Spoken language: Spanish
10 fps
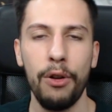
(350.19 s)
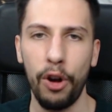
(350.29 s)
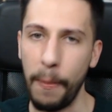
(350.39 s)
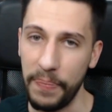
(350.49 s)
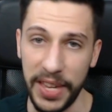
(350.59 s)

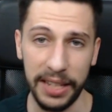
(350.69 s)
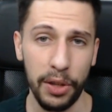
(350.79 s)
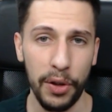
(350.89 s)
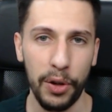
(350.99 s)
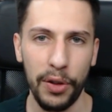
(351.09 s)
Luego,
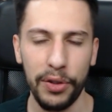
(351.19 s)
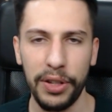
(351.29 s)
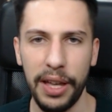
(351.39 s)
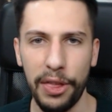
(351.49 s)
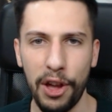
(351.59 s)
directo de Call of
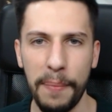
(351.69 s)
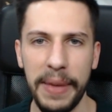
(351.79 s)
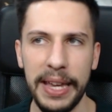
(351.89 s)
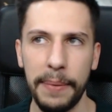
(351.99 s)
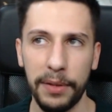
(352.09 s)
Duty de
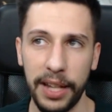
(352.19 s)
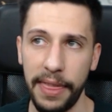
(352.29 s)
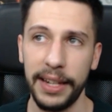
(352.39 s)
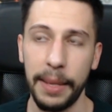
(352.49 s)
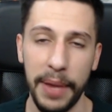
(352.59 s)
zombies, vamos a
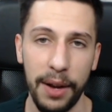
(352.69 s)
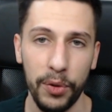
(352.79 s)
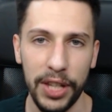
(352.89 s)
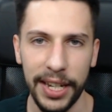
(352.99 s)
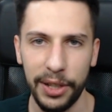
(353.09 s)
hacer también
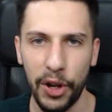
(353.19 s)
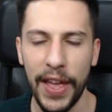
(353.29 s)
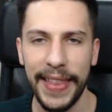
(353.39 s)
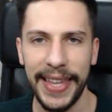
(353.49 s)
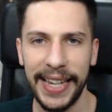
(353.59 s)
algún directo
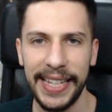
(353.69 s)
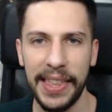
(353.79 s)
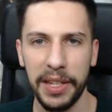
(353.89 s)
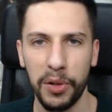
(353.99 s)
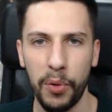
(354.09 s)
de
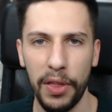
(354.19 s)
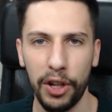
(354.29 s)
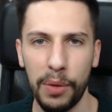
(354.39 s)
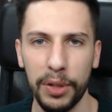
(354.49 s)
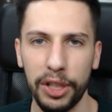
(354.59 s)
GTA V
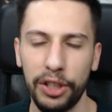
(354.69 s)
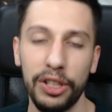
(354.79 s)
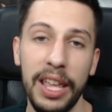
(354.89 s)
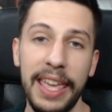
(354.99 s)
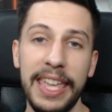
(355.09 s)
jugando con
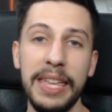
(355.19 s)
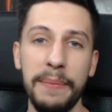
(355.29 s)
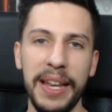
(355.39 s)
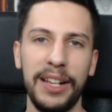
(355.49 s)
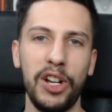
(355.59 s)
vosotros
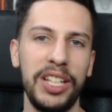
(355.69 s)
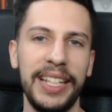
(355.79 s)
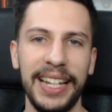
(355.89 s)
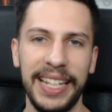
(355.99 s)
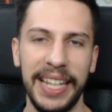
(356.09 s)
y mil
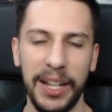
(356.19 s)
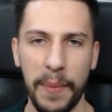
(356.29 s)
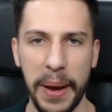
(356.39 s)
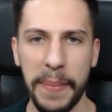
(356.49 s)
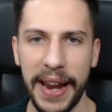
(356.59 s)
cositas que
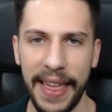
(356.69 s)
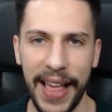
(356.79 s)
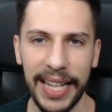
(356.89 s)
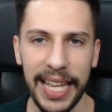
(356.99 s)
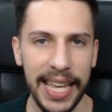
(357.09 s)
tengo
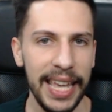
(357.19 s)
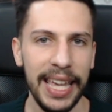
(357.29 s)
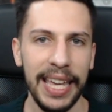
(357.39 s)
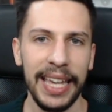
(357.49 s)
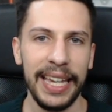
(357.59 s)
preparadas
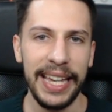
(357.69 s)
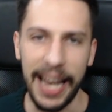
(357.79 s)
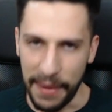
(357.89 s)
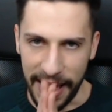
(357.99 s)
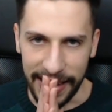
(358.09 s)

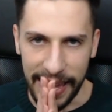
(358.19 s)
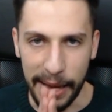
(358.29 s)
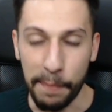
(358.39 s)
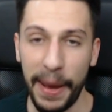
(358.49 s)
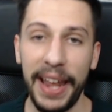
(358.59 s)
y la verdad
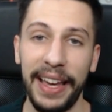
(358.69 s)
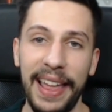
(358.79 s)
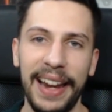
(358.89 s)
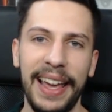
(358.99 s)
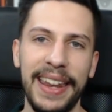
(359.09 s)
que van a
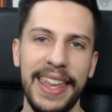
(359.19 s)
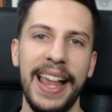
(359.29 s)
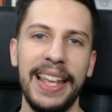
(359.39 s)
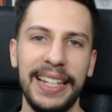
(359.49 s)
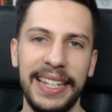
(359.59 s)
quedar
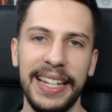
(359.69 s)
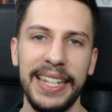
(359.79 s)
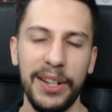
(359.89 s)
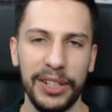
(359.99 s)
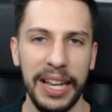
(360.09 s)
geniales Así
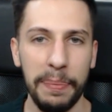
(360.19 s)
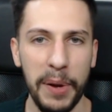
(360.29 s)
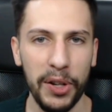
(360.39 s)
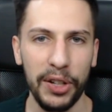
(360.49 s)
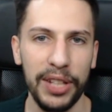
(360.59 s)
que chicos,
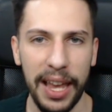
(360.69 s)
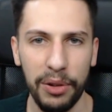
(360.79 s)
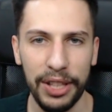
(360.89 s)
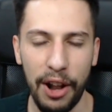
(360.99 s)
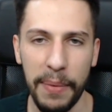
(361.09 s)
espero que os
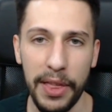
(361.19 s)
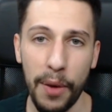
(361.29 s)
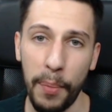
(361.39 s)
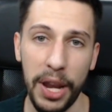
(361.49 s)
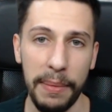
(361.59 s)
haya gustado el
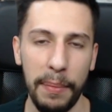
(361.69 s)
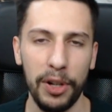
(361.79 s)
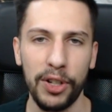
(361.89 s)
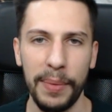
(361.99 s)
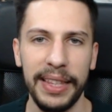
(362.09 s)
vídeo Ponedme
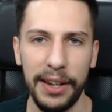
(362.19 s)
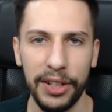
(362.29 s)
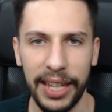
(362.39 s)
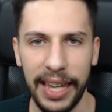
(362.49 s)
por los comentarios